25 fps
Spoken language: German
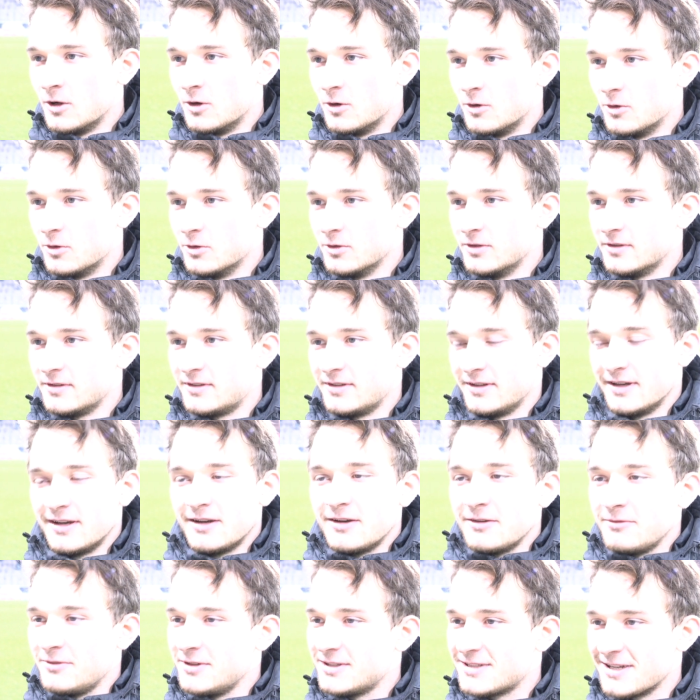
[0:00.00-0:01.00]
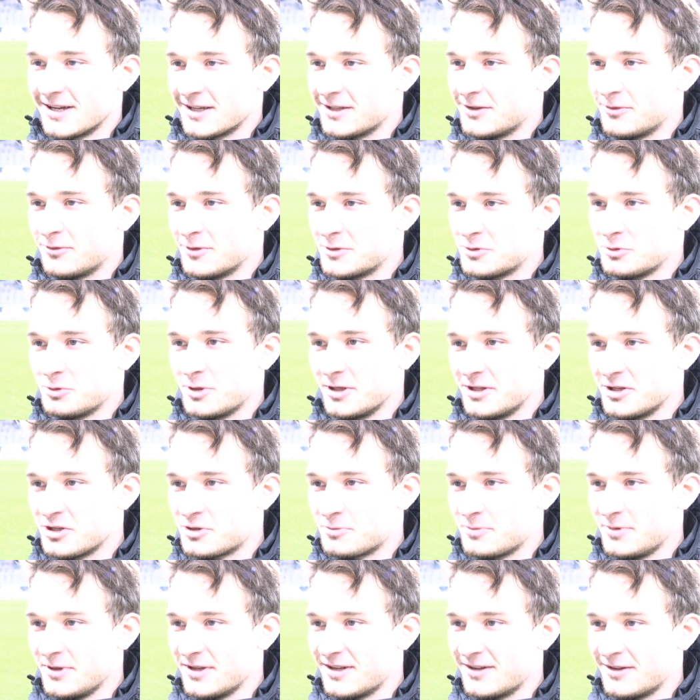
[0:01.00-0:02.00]
Und ja, wie gesagt, ich versuche jedes
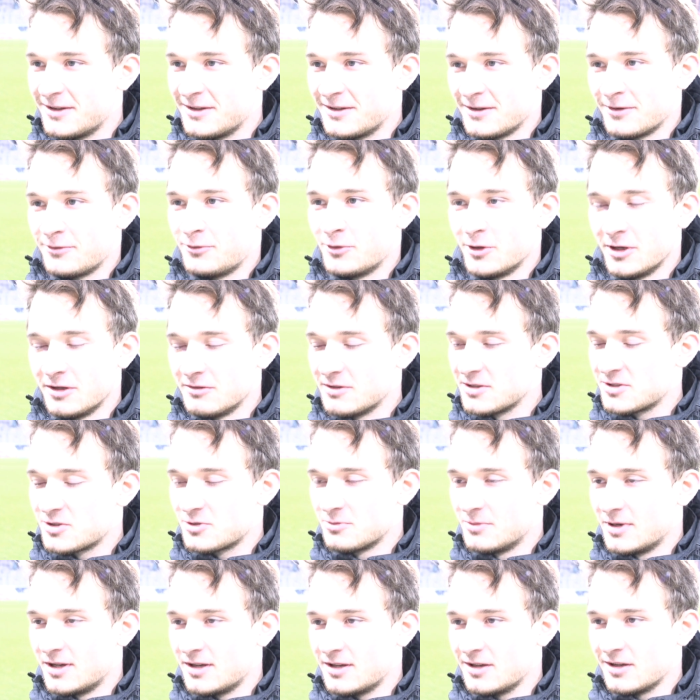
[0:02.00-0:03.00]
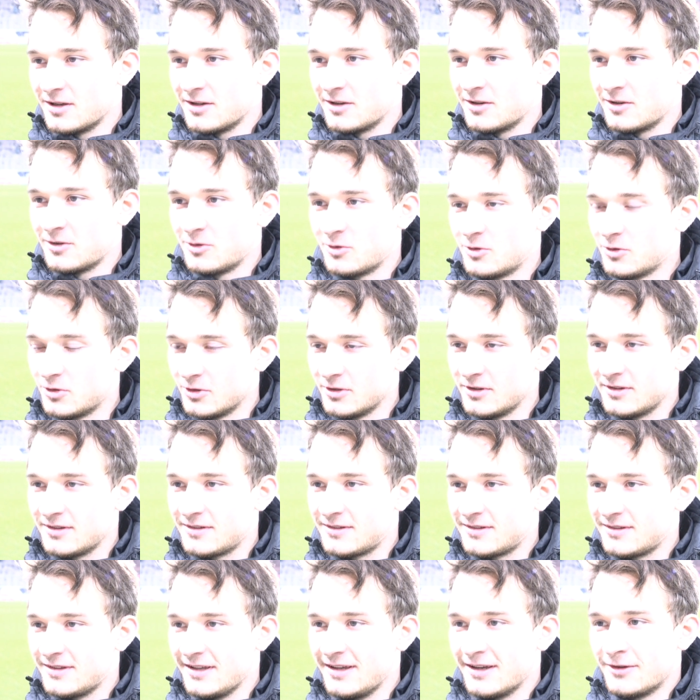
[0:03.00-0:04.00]
Spiel nach vorne was zu machen
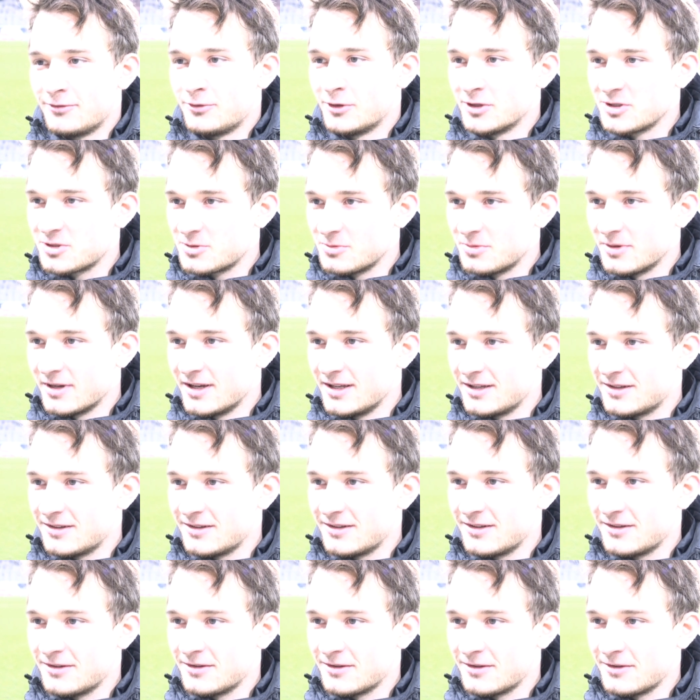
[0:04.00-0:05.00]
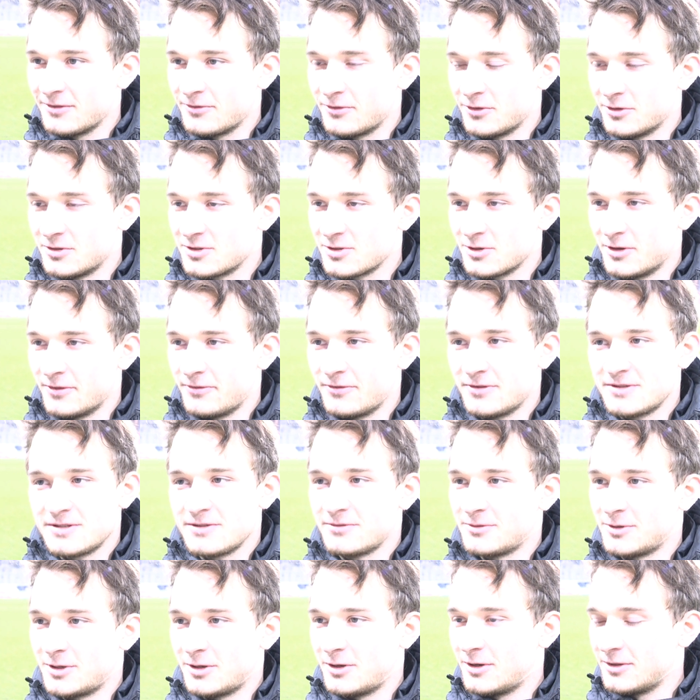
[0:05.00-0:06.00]
und Dinge vorzubereiten ne, für unsere
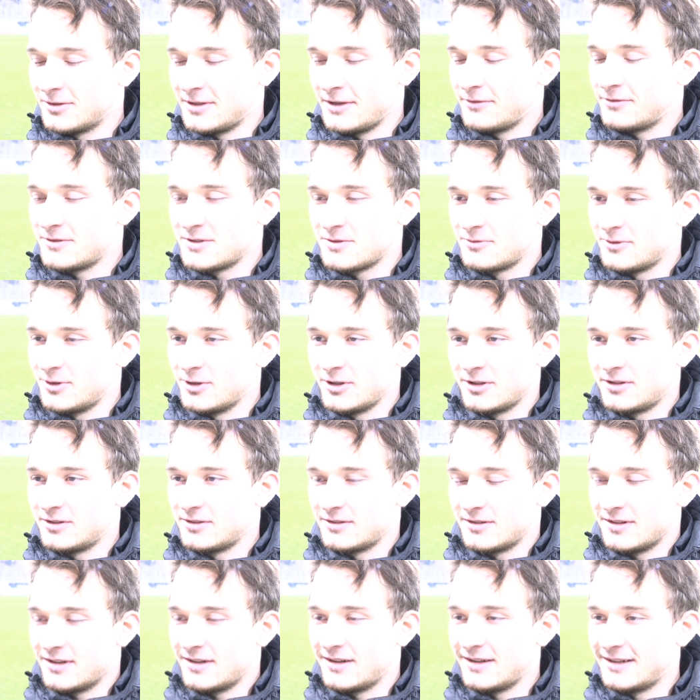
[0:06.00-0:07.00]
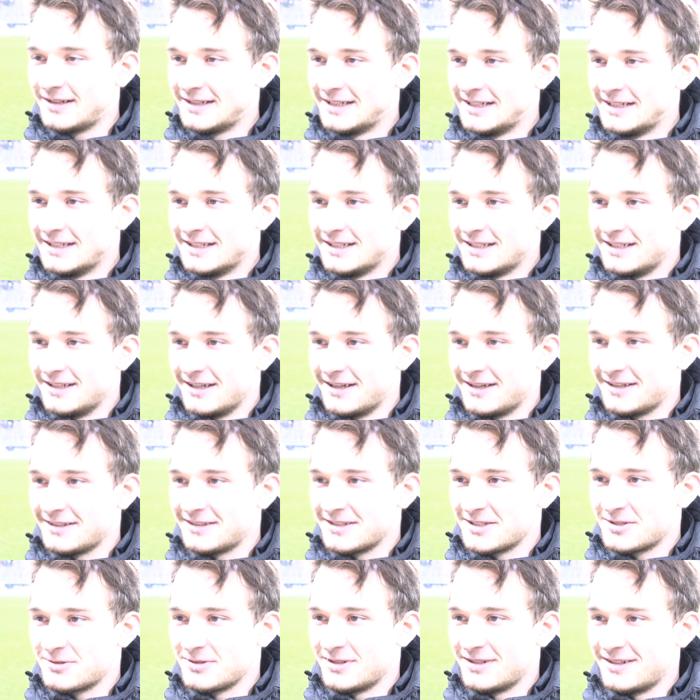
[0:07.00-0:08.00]
offensiven und auch defensiven Leute. Und dann, ja,
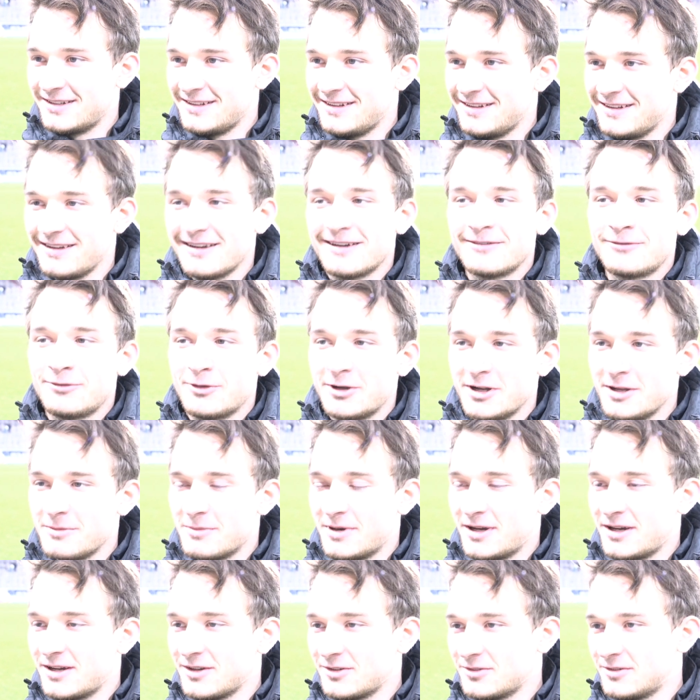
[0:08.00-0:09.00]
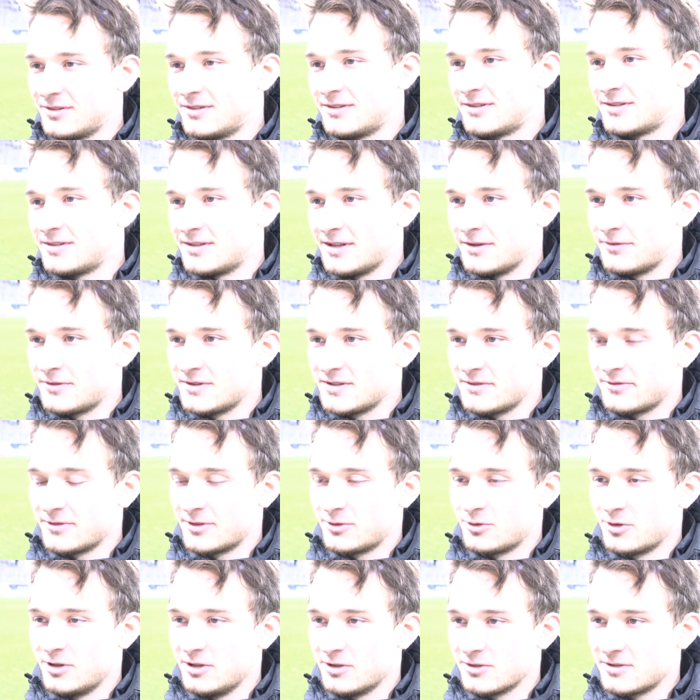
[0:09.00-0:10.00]
dass wir da die Dinger vorne machen und defensiv
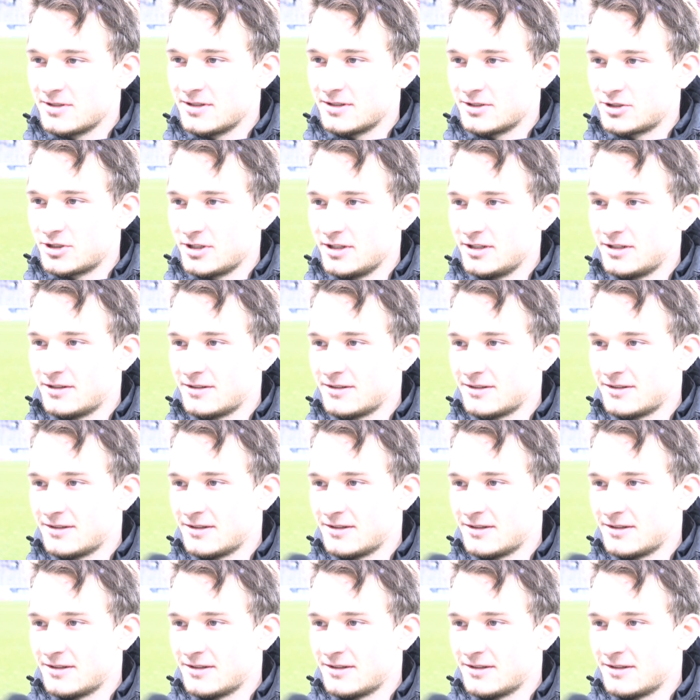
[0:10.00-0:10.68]
natürlich auch Sieger stehen.